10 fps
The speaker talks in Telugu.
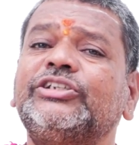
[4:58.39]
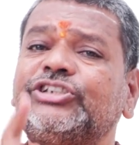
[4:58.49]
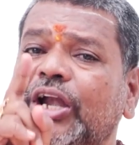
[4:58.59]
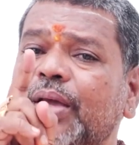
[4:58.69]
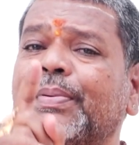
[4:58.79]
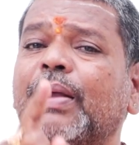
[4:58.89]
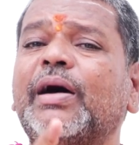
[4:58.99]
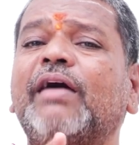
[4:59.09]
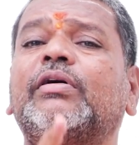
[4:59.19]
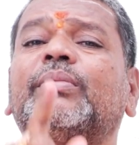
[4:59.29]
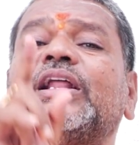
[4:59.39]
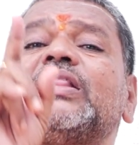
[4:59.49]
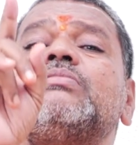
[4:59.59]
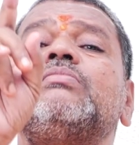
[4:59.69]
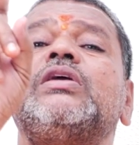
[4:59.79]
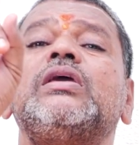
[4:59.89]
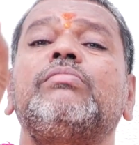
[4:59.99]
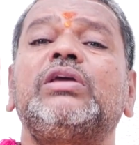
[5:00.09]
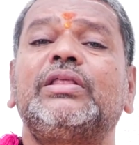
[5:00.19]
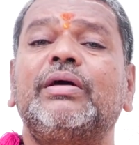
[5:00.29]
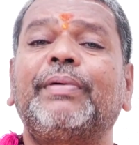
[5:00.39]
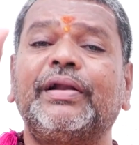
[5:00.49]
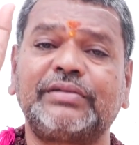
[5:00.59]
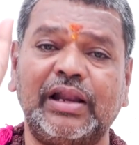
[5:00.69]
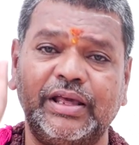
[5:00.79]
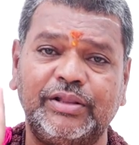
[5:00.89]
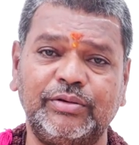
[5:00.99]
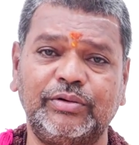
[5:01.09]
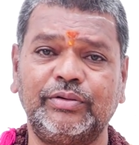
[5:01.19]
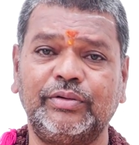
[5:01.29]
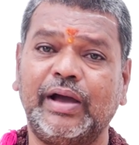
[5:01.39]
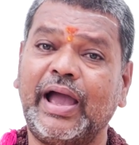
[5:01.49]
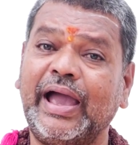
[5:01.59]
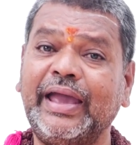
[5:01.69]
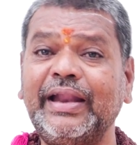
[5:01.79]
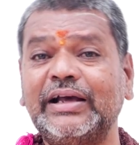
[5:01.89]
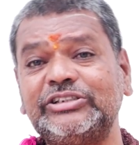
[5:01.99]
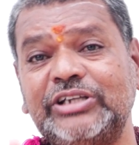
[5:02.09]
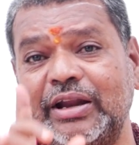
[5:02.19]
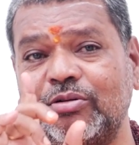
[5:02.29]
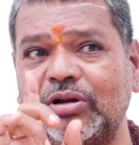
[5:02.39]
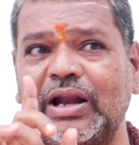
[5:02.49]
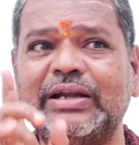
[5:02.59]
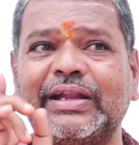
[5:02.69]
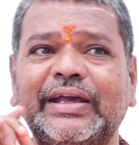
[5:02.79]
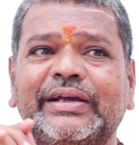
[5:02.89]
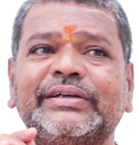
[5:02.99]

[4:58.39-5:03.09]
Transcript: శని ప్రభావం అనేది మీ మీద పడతలేదు అయినా శని ఉన్నట్టే